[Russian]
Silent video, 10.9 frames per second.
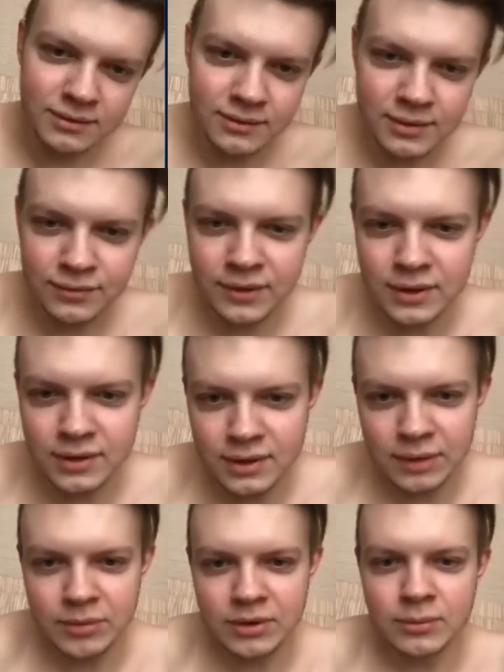в
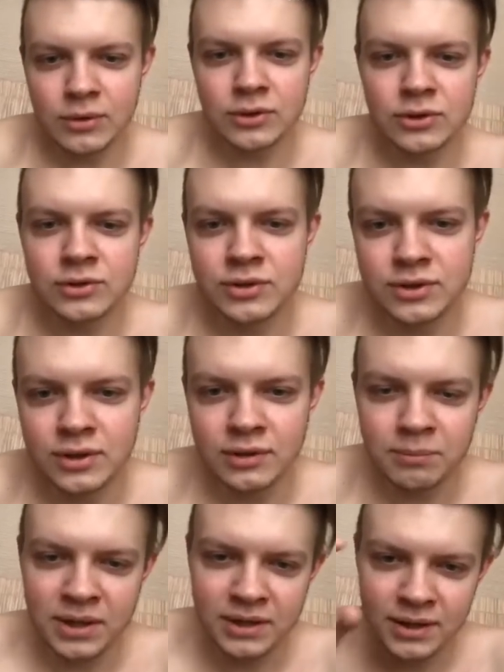эфире, как бы ты можешь
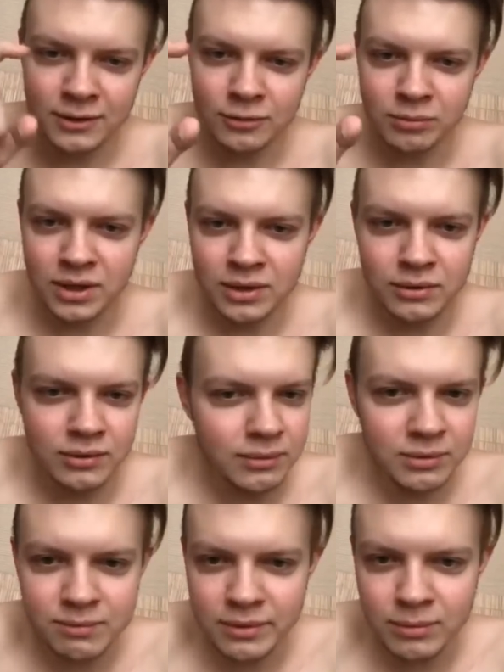поднять эту планку
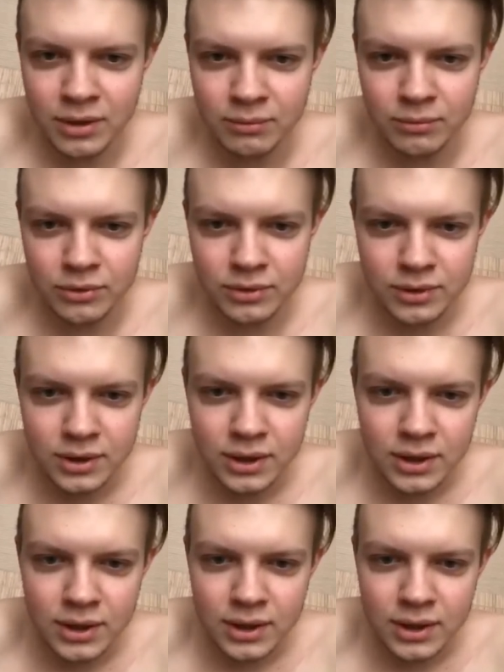и без проблем будет.